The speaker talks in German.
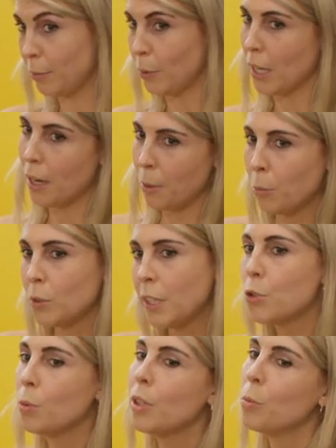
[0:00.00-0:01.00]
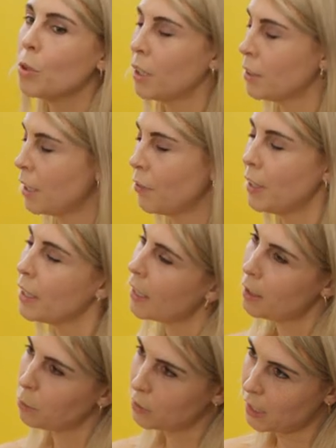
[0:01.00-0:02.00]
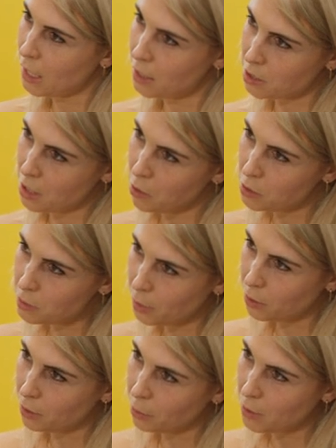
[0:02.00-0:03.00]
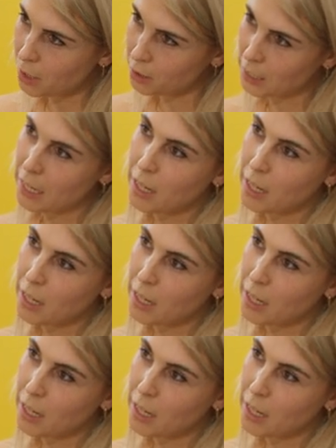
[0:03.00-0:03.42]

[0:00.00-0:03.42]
ja, Musikstudium oder sagen wir eine kleine musikalische Ausbildung gemacht,